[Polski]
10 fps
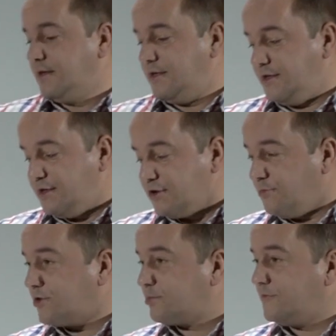I, I
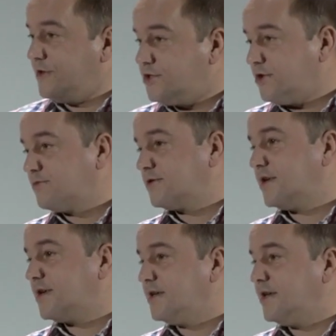tą odpowiedzią
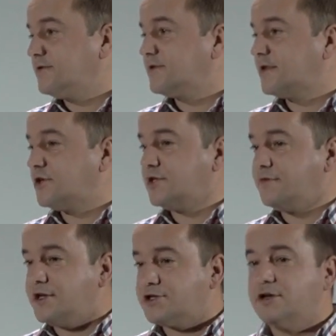dotyka Jezus też
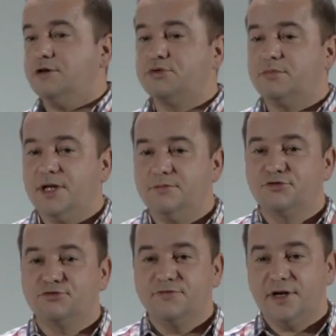największego
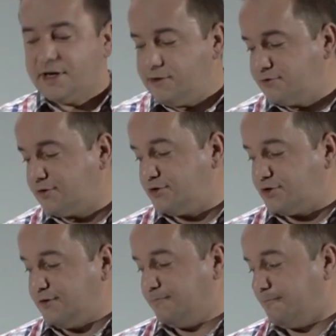problemu człowieka i
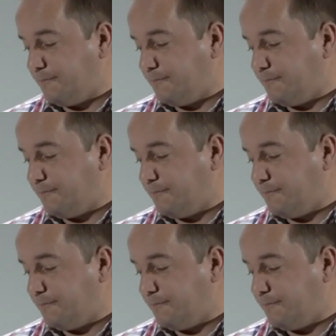ludzkości